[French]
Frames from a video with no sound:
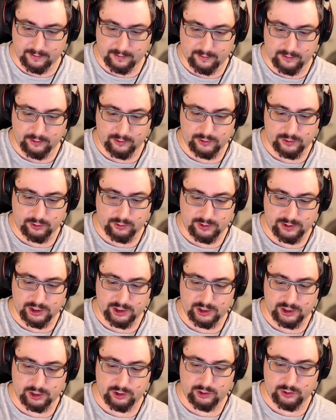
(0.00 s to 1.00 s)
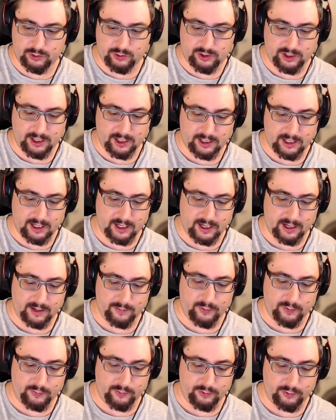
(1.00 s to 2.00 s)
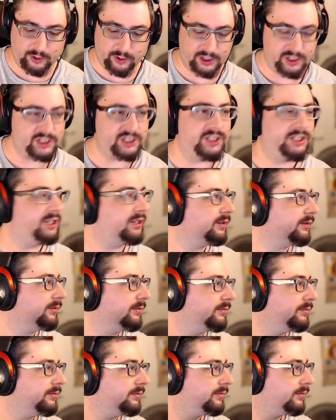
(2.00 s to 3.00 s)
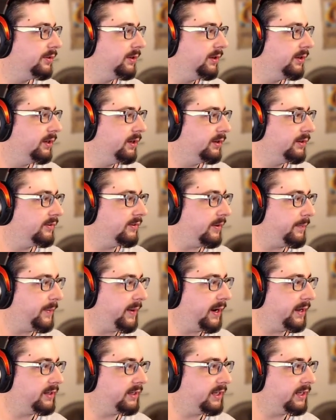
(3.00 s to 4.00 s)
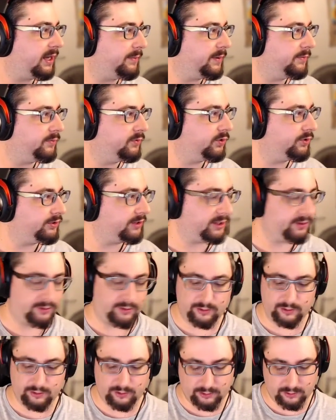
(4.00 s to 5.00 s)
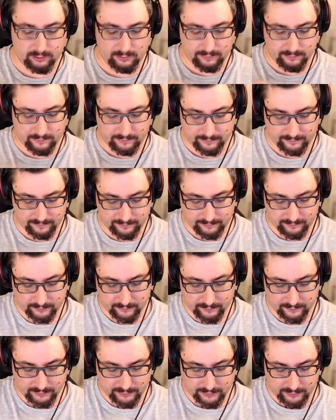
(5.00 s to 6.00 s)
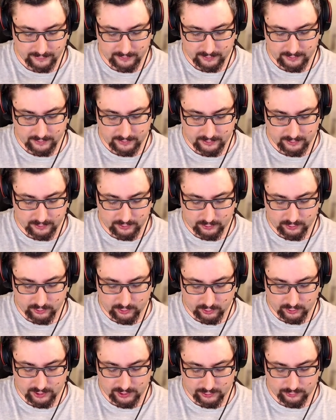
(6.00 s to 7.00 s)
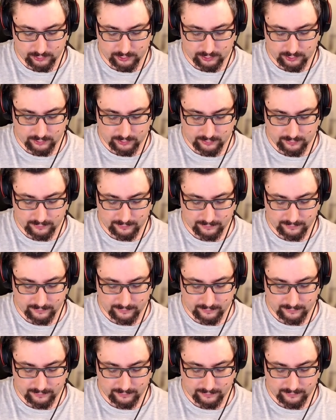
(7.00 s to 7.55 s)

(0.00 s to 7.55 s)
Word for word: Dans celui-ci, j'ai une cuillère qui a l'air un peu plus rigide. Ça n'a pas l'air d'être la même dosette que... que dans les autres.